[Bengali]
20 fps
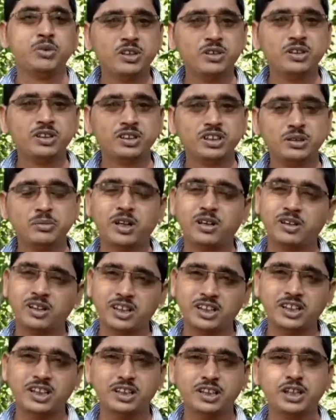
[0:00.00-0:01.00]
ভিডিওটি যদি ভালো
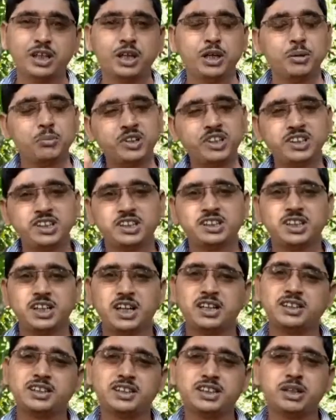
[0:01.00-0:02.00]
লেগে থাকে প্লিজ একটি
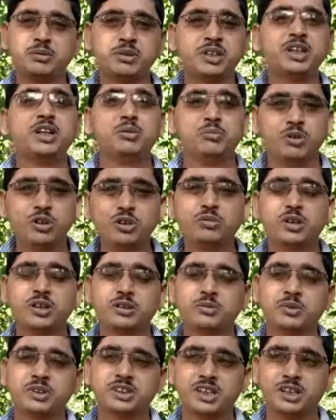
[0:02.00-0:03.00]
লাইক দিয়ে যাবেন
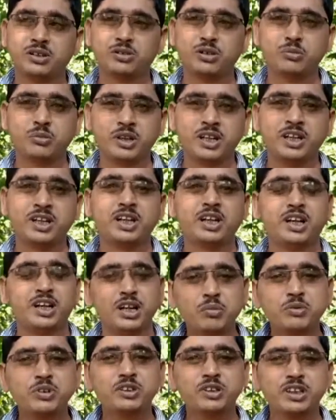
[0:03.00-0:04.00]
বন্ধুবান্ধবকে শেয়ার করবেন
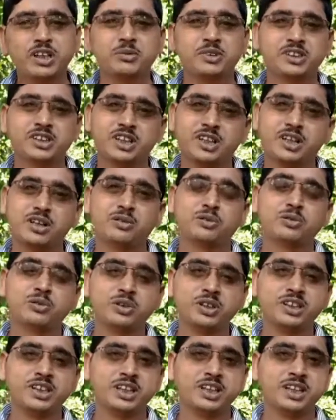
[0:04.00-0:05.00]
আর আপনি যদি আমার চ্যানেলে
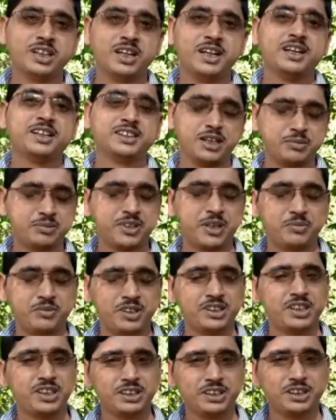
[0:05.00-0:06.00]
নতুন হয়ে থাকেন সাবস্ক্রাইব
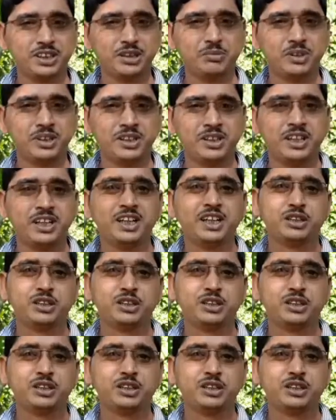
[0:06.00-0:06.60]
করে সাথে থাকবেন